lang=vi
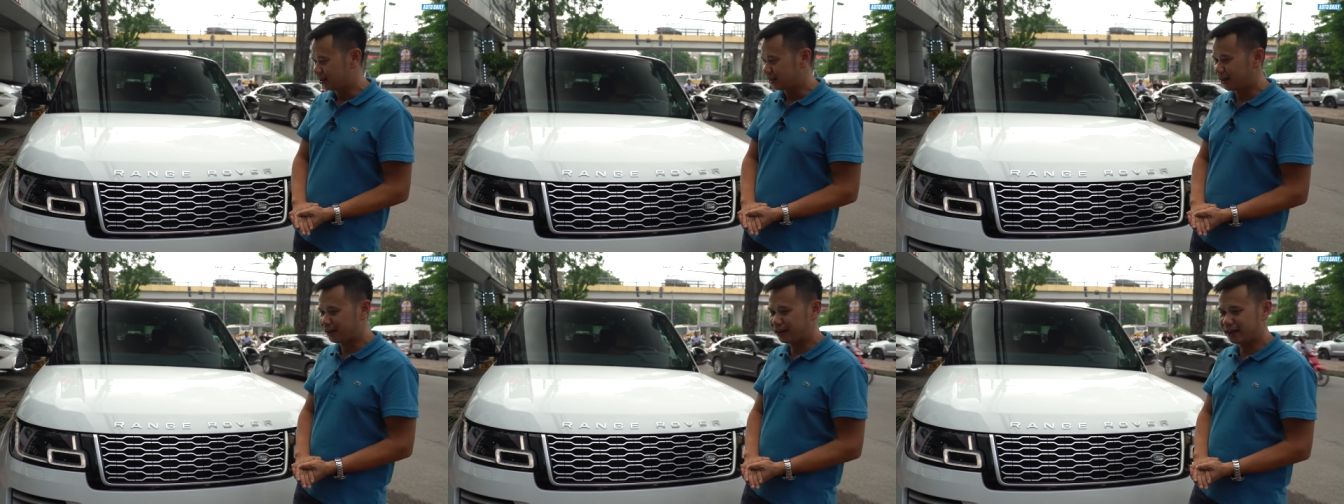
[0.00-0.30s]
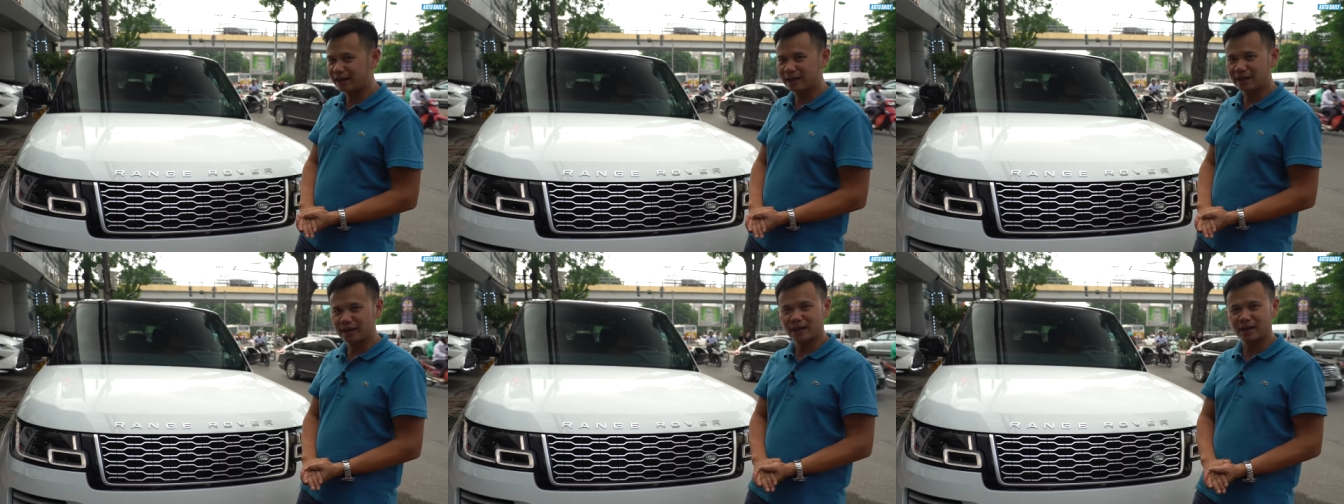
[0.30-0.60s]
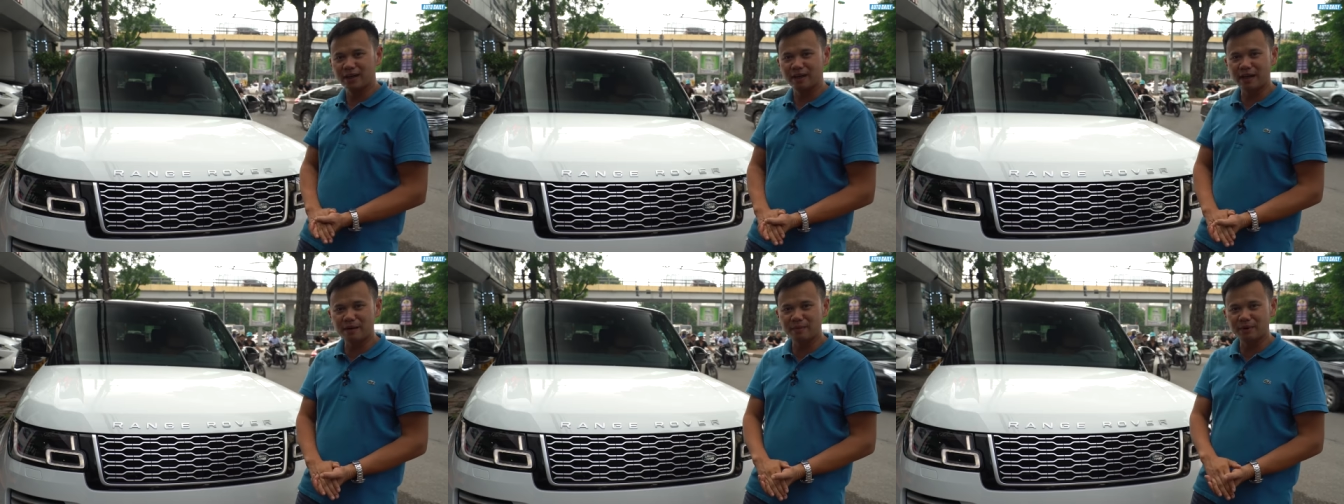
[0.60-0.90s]
thì
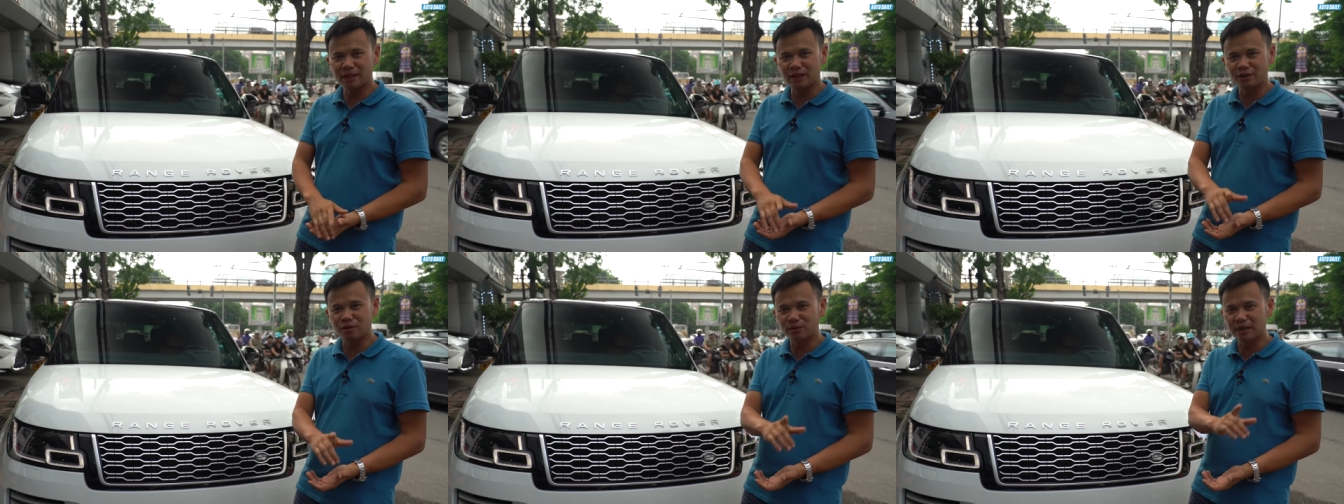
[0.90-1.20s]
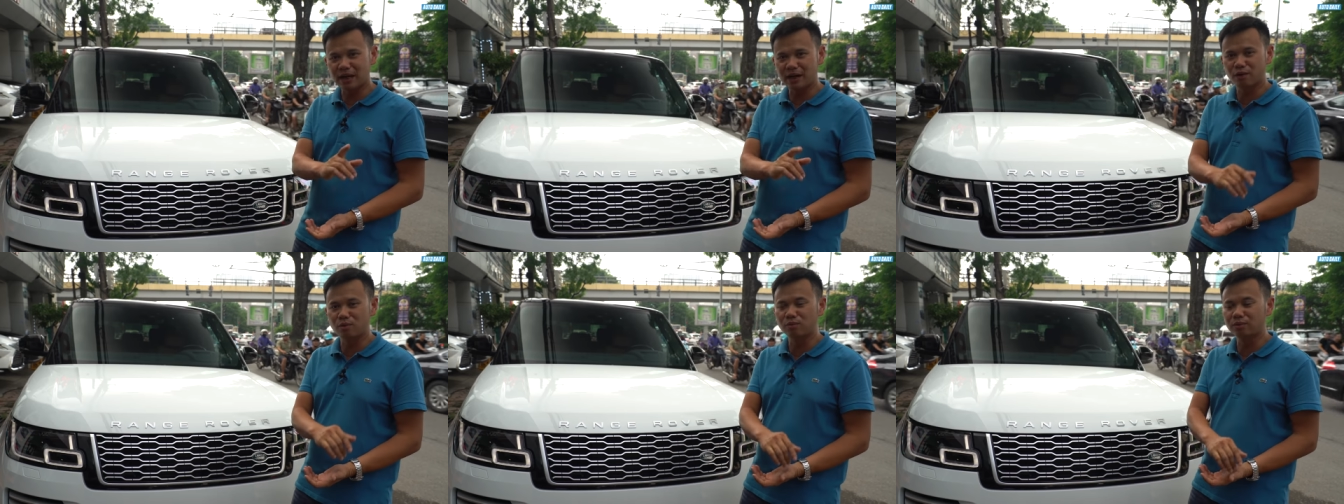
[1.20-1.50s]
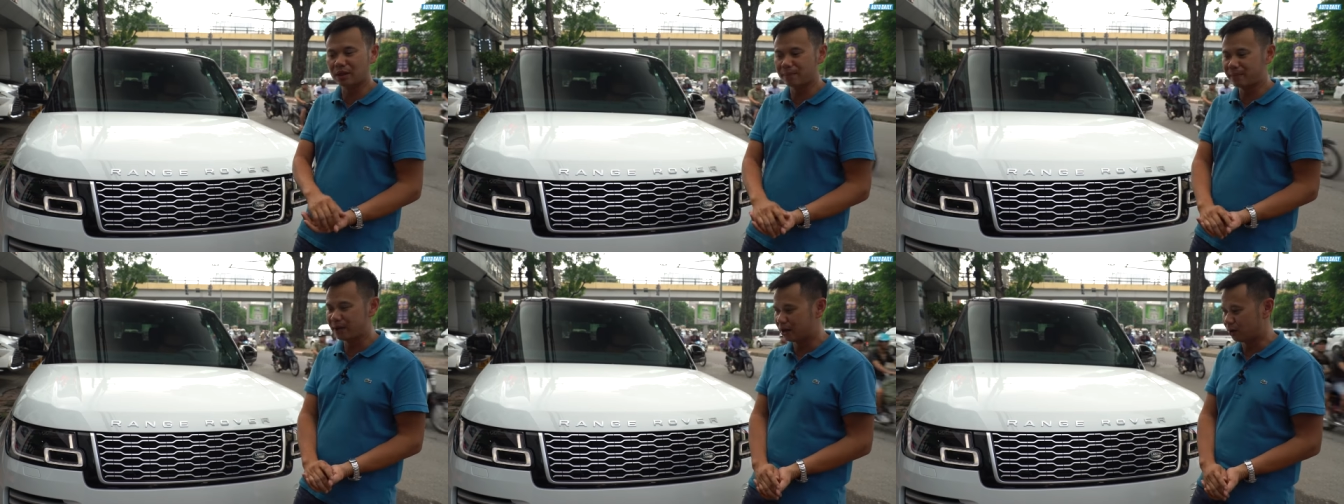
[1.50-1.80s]
uh, ngay bây giờ chúng ta hãy
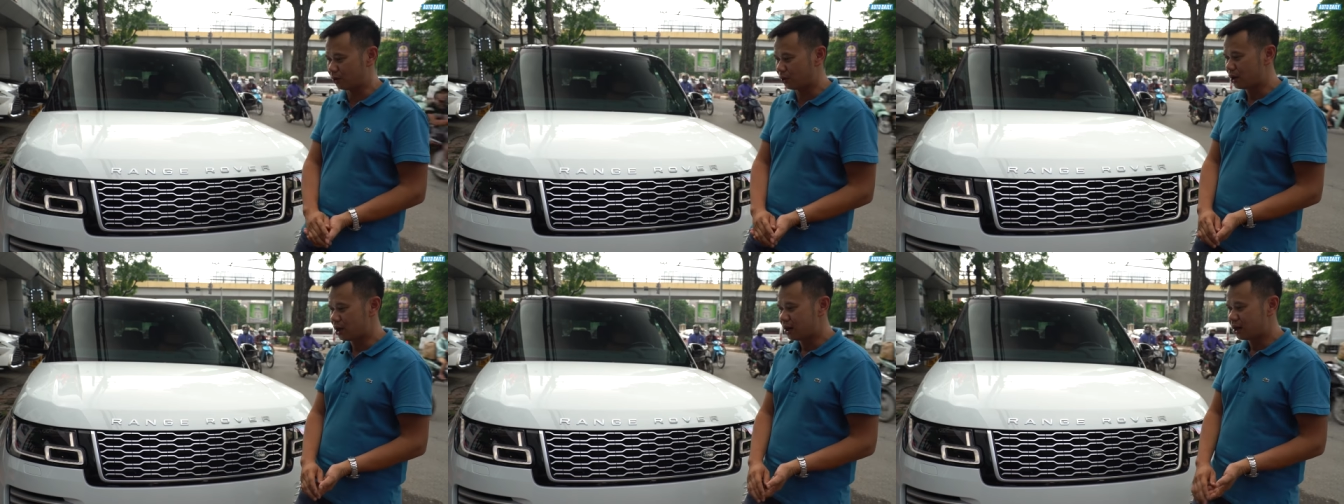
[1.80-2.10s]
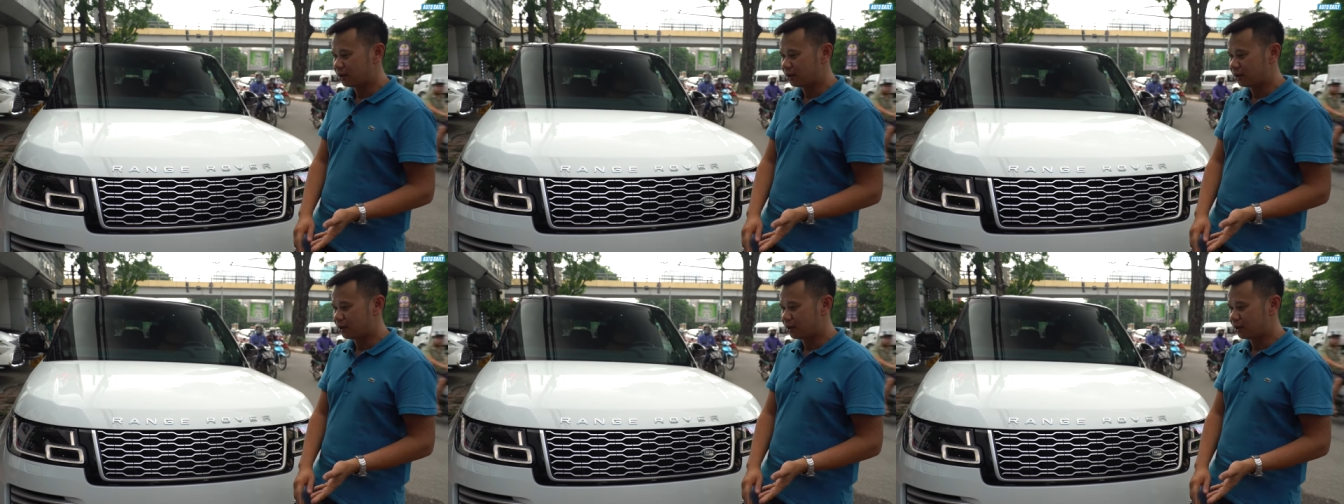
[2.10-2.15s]
cùng tìm hiểu